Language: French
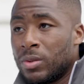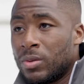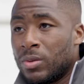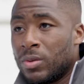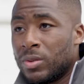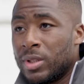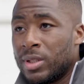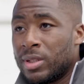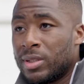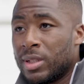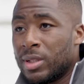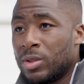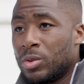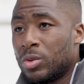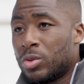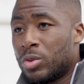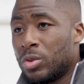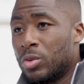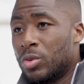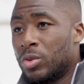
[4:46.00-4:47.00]
on essaye de
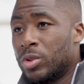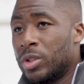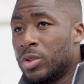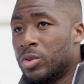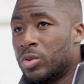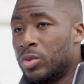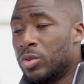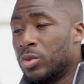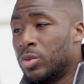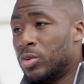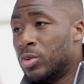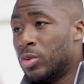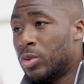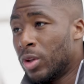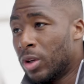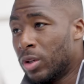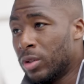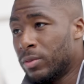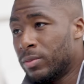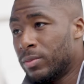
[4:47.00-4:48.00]
se donner du
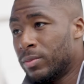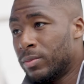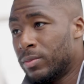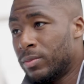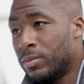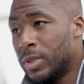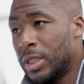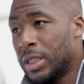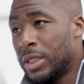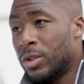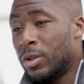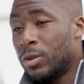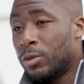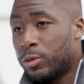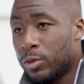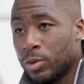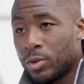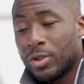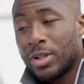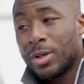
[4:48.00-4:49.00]
temps, mais dans le
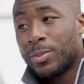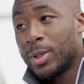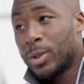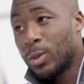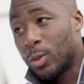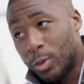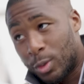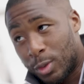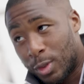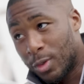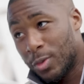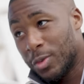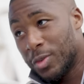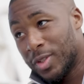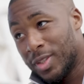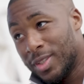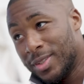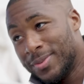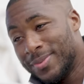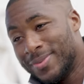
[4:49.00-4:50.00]
foot, on n'a pas trop de temps
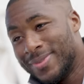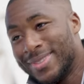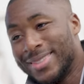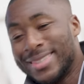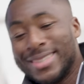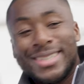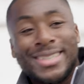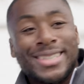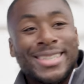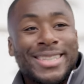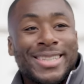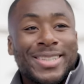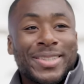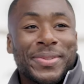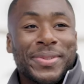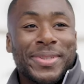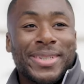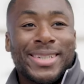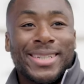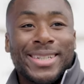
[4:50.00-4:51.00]
aussi.
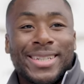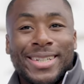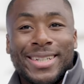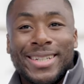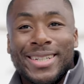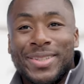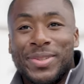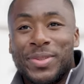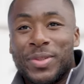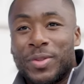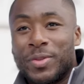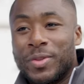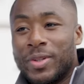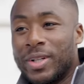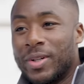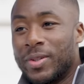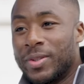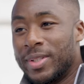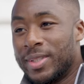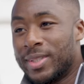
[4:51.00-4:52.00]
Euh, donc,
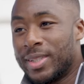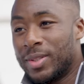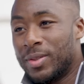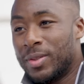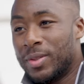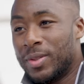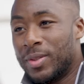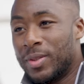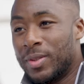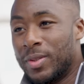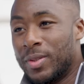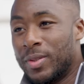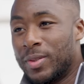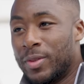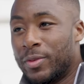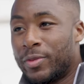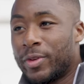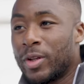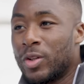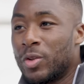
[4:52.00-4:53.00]
voilà, on essaie de,
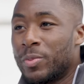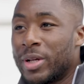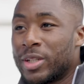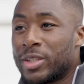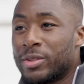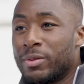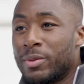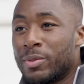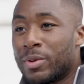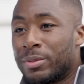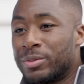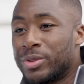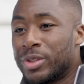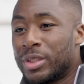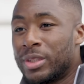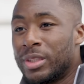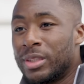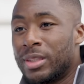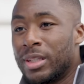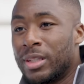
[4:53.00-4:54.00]
faire le maximum, comme j'ai
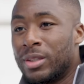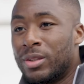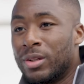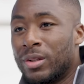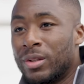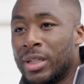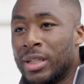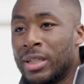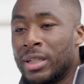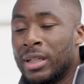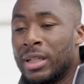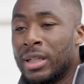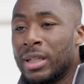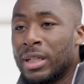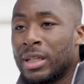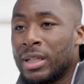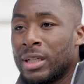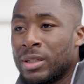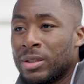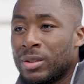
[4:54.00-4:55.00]
dit, d'être dans les,
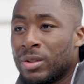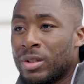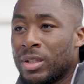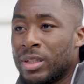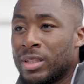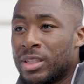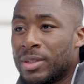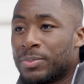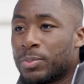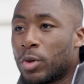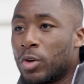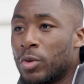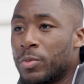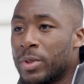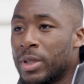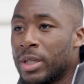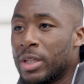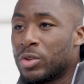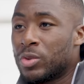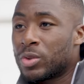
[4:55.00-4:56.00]
dans les 10
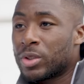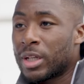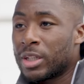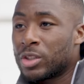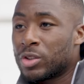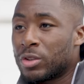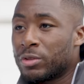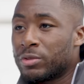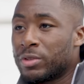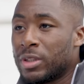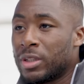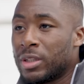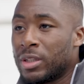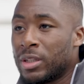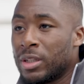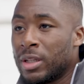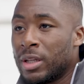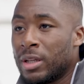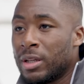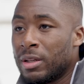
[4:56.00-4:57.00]
premiers jusqu'à
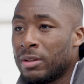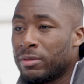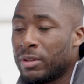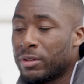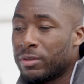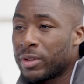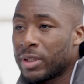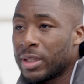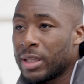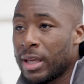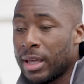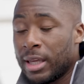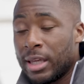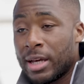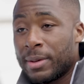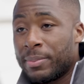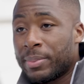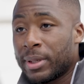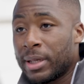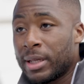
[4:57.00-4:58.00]
janvier, février, et
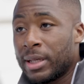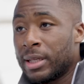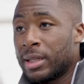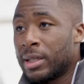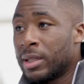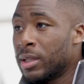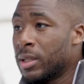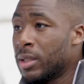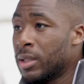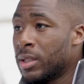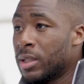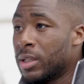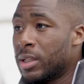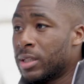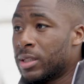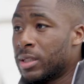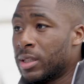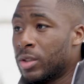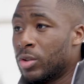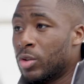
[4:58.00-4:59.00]
après
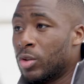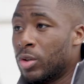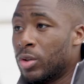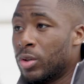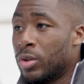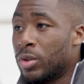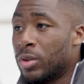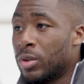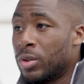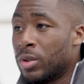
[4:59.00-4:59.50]
essayer de,